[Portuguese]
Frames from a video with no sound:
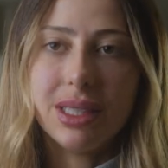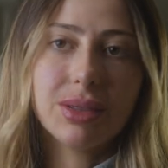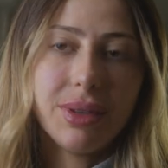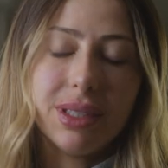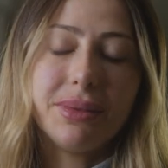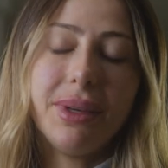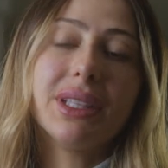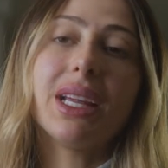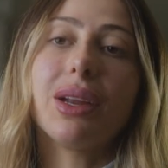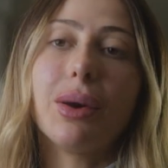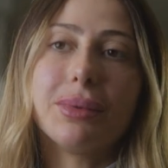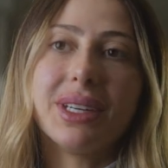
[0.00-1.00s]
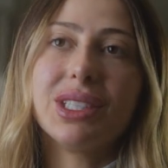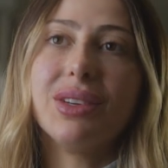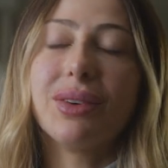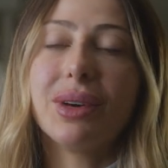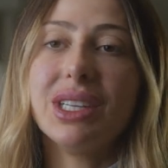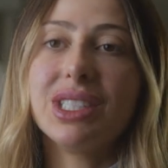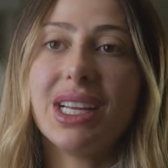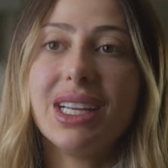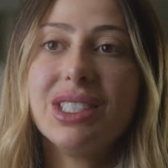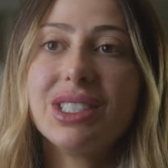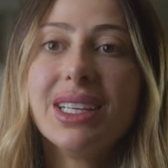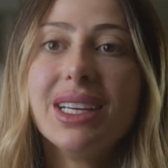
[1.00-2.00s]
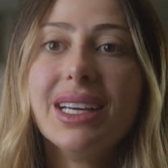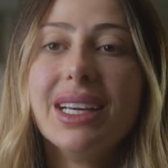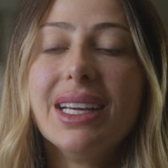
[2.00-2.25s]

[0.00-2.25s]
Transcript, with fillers: esse conhecimento que ele compartilhou com a gente.